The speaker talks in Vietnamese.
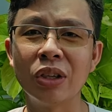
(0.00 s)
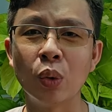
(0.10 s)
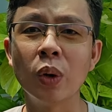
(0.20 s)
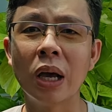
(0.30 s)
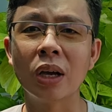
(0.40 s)

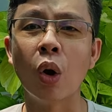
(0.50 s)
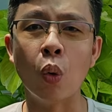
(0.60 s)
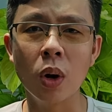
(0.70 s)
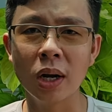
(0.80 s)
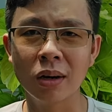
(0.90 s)
chủ đề cũ
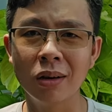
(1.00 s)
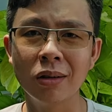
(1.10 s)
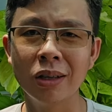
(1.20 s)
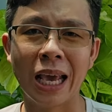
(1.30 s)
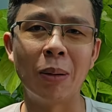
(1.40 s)
á, nó
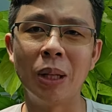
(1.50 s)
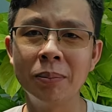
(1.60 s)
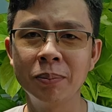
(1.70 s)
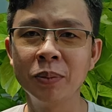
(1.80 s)
nó nhàm lắm